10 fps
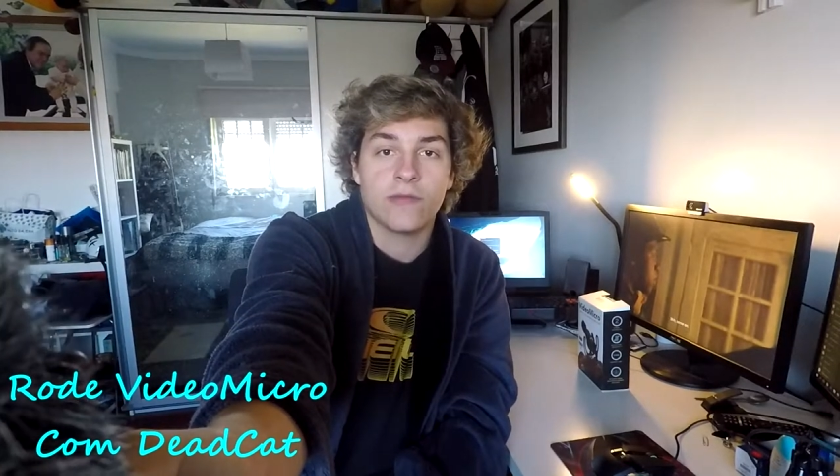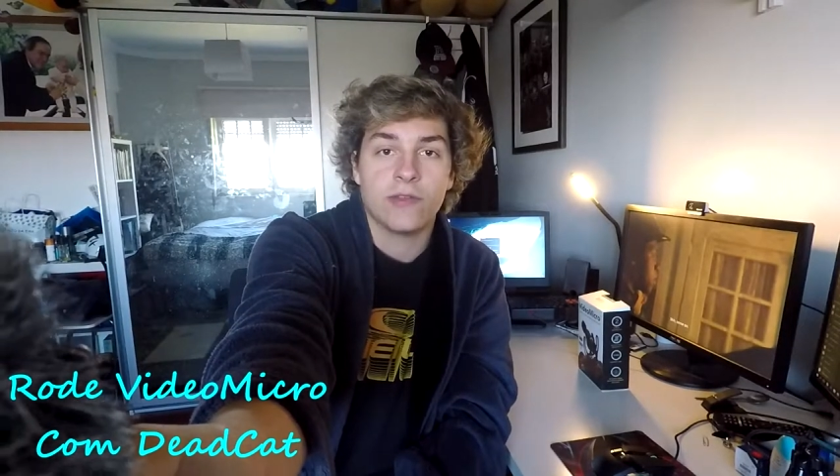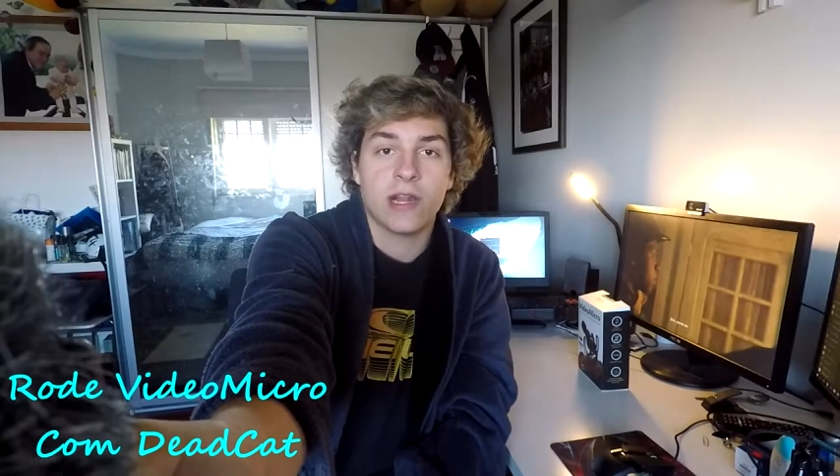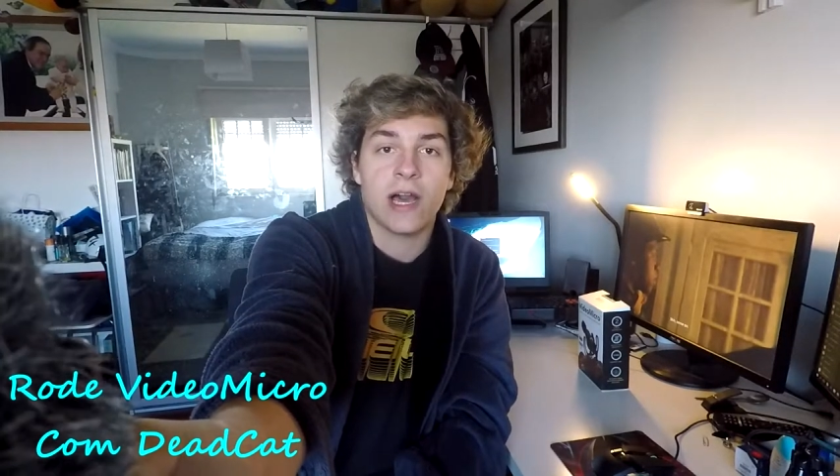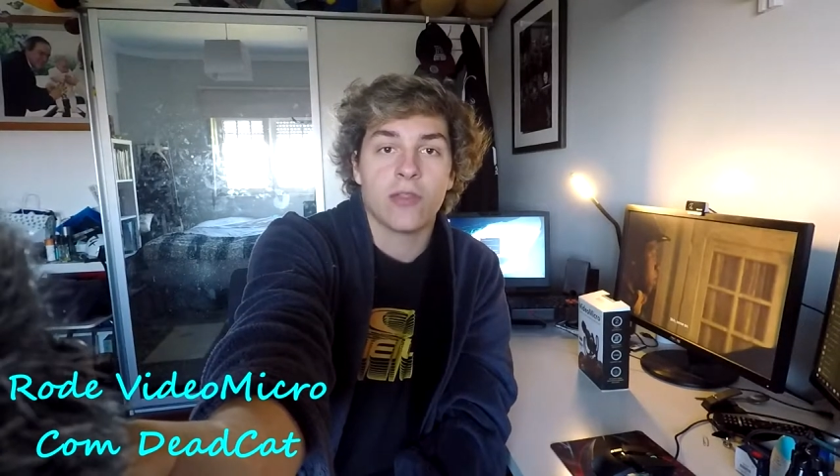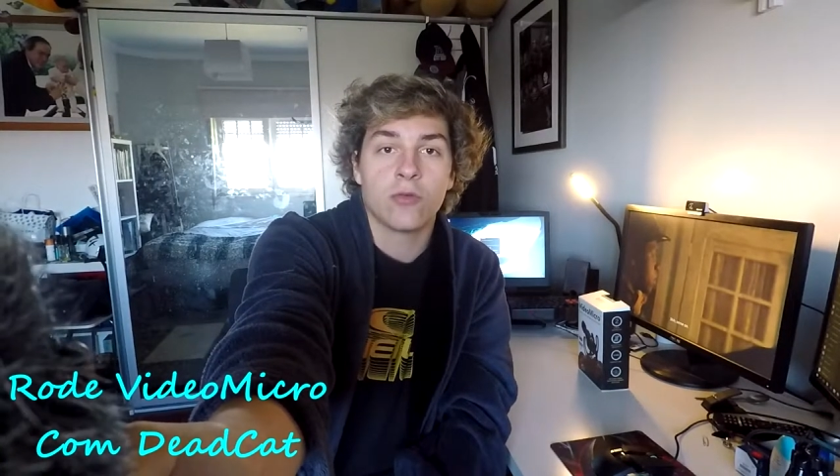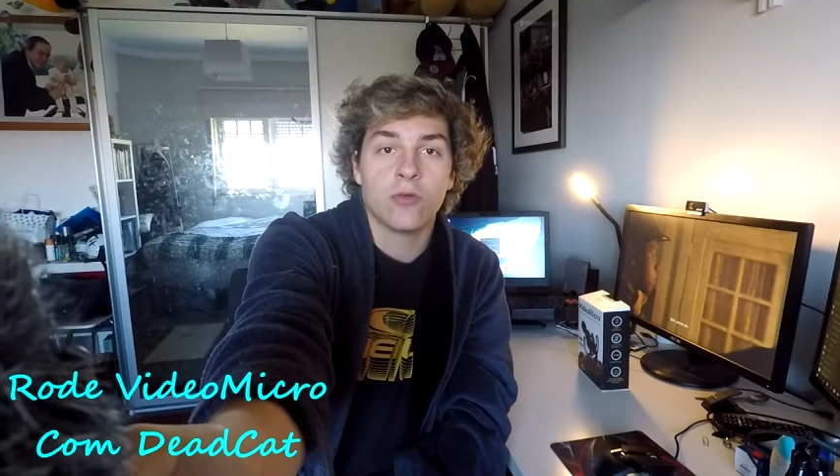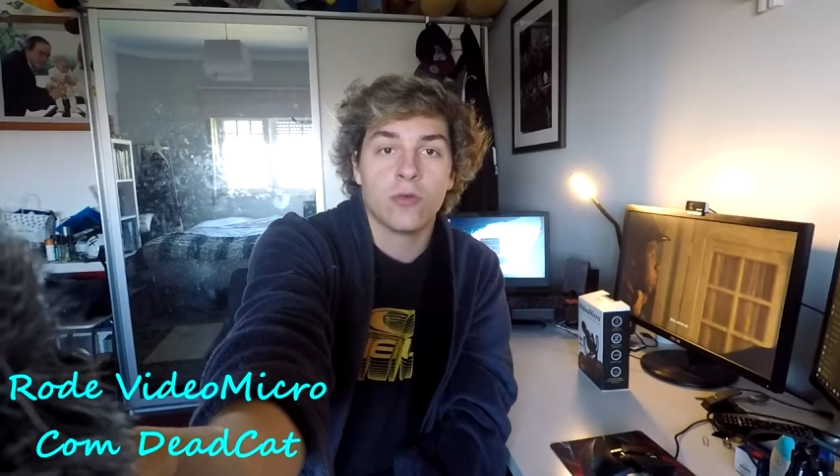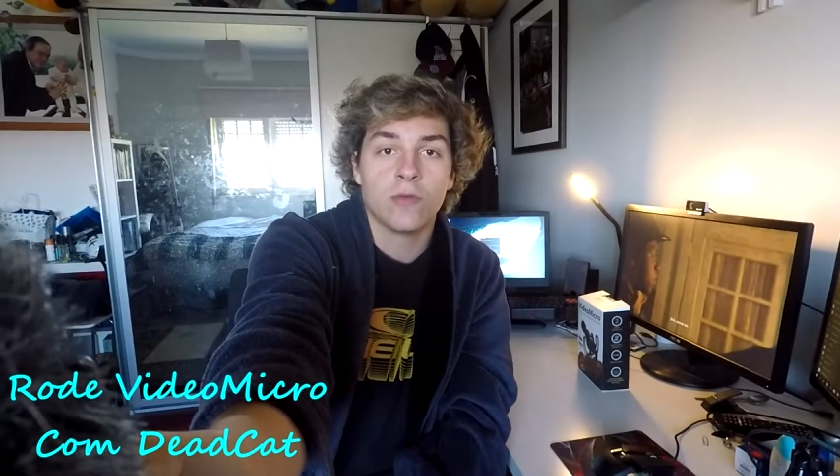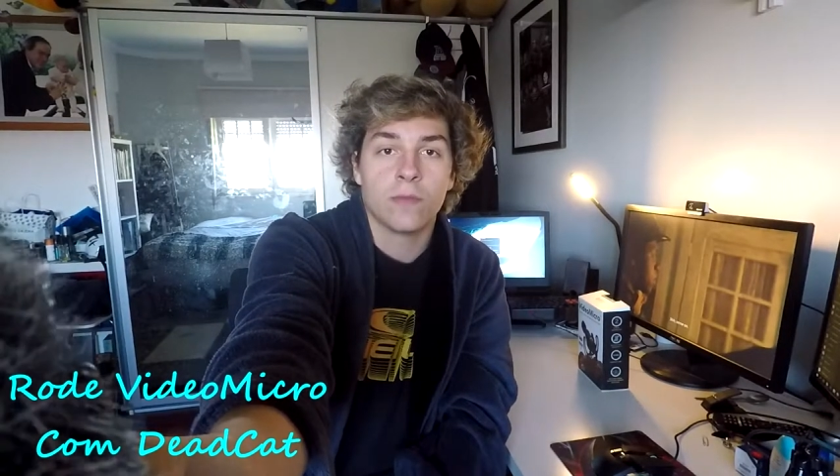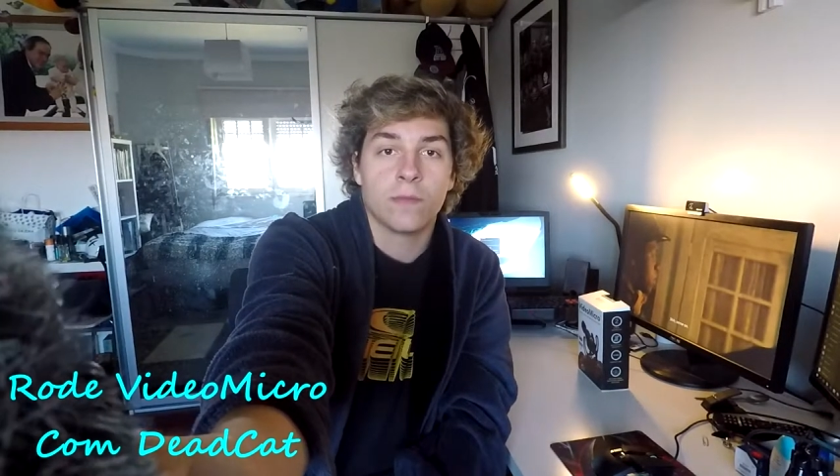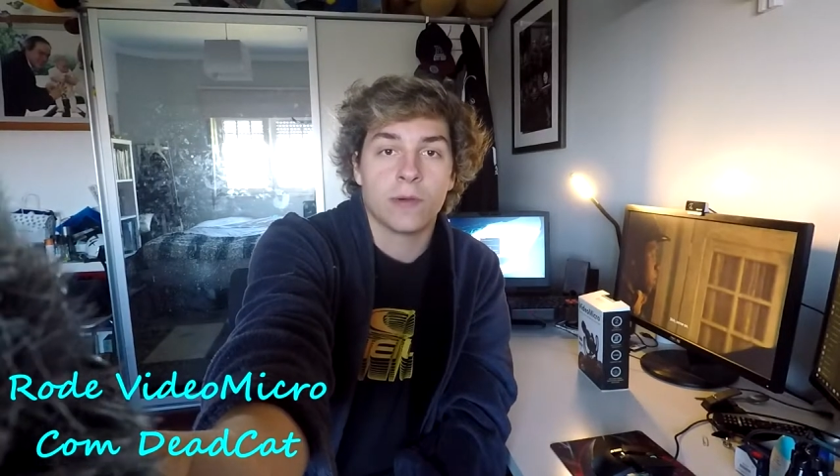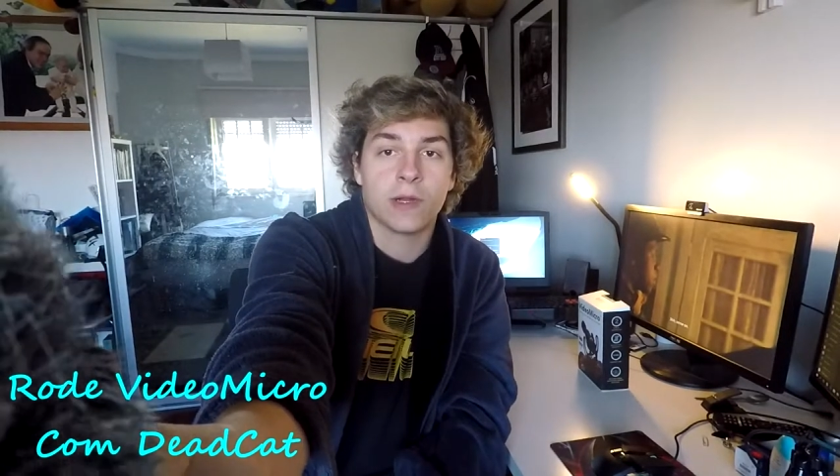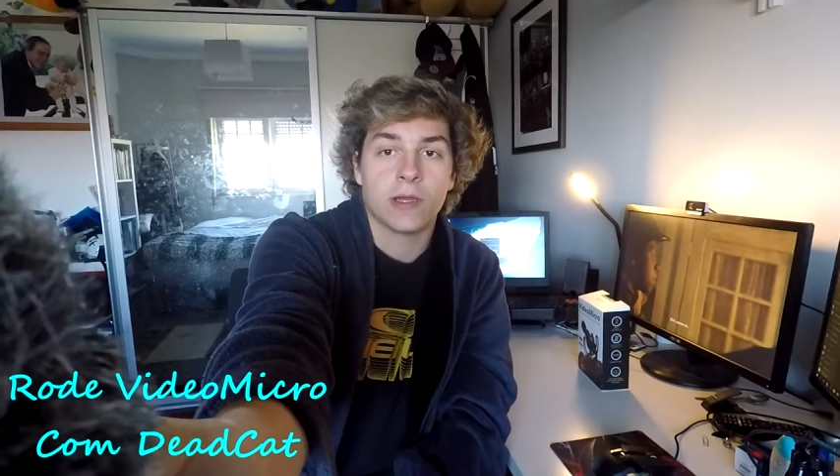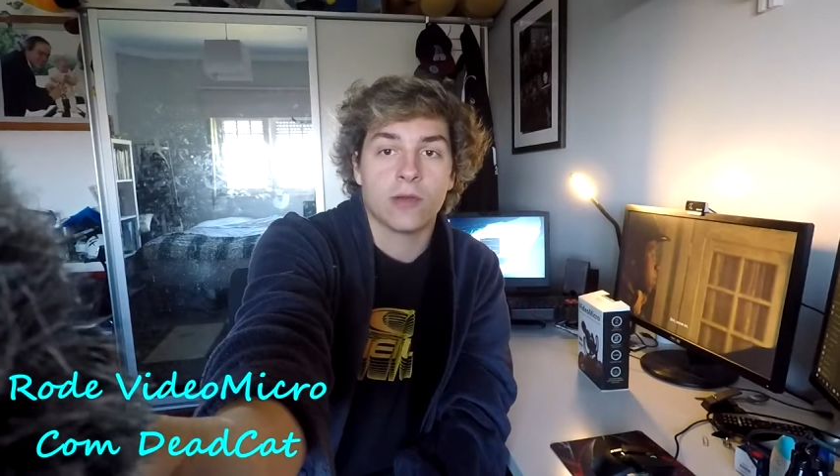virado
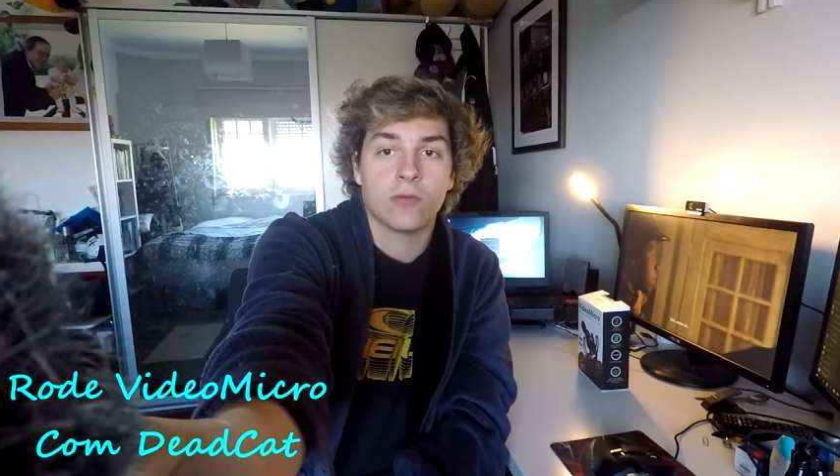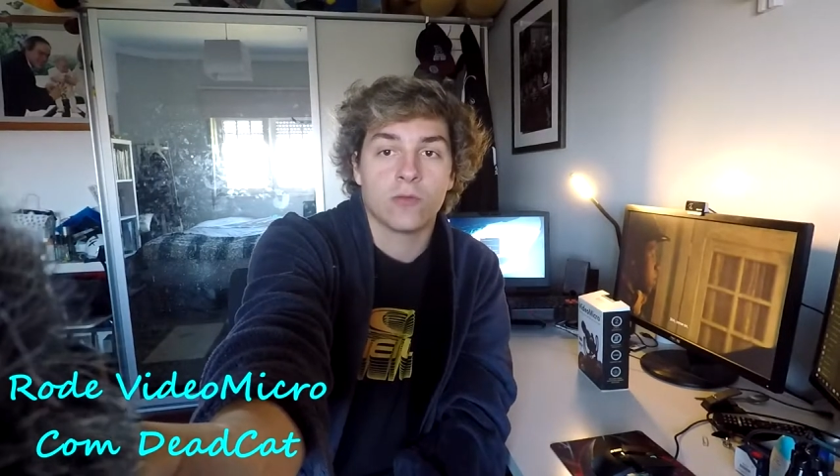para